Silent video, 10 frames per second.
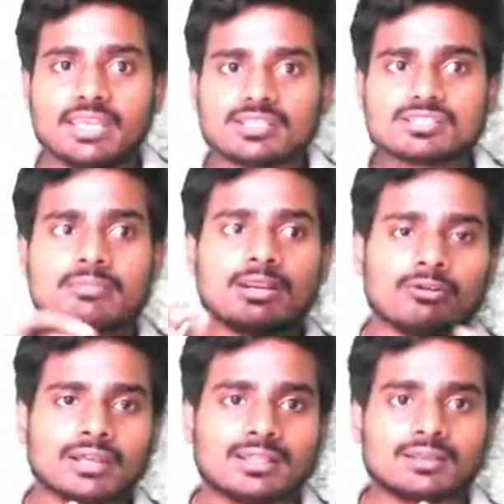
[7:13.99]
ఇన్స్ట్రుమెంట్
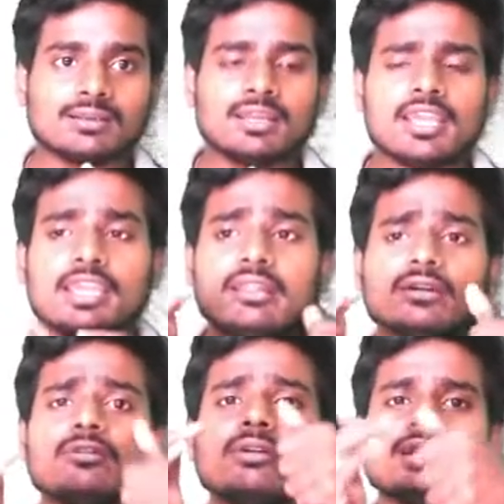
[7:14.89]
ఉంటుంది
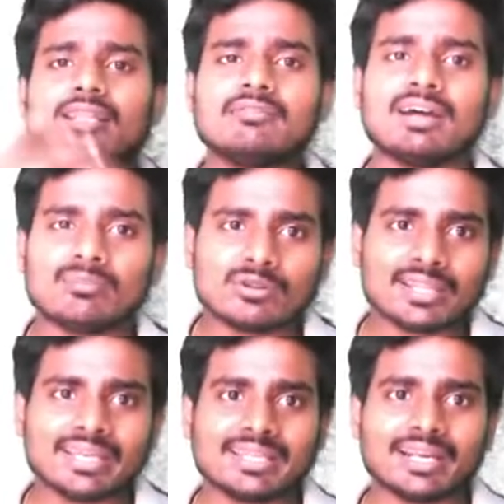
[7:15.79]
ఎందుకు ఉంటుంది వాళ్ళ ముందే
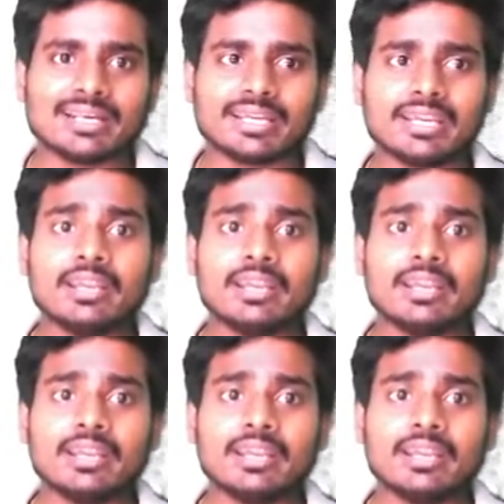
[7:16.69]
ఇది అంటే